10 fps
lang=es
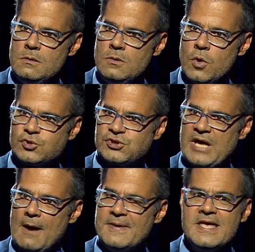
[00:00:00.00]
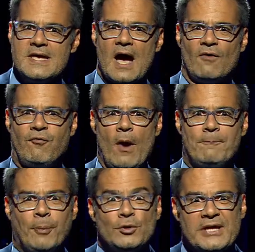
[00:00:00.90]
Lo sabía, fue
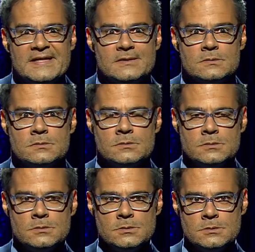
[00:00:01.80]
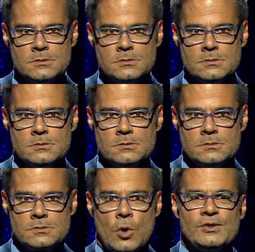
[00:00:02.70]
Putin.
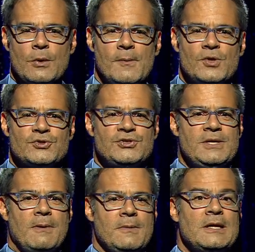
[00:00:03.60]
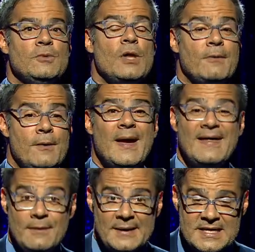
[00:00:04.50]
Continuamos y permítame una breve
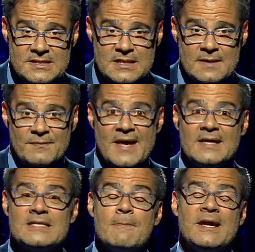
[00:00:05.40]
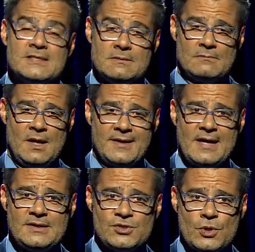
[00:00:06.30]
adivinanza. ¿En qué se parecen el
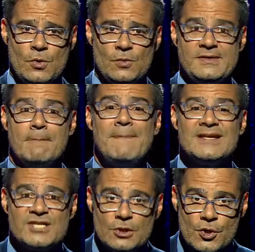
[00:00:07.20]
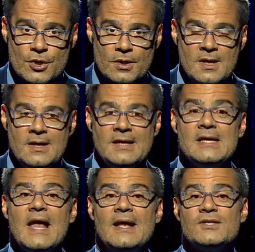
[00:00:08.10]
reality show The Bachelor
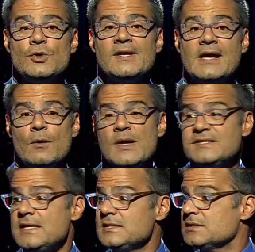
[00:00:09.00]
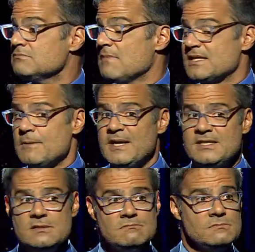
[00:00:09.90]
y las elecciones nicaragüenses? ¿En qué se
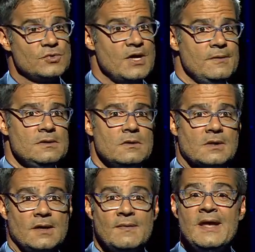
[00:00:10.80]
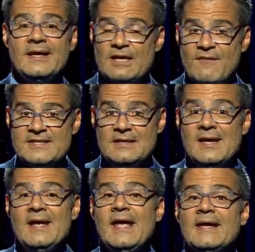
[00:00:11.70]
parecen? ¿No saben? Ok, está fácil.
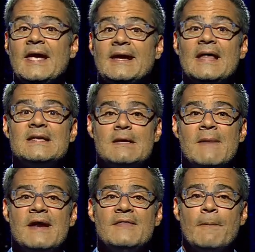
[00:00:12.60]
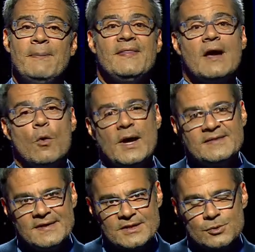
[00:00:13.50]
En que cada semana despiden a un
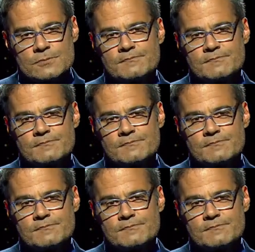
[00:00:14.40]
candidato.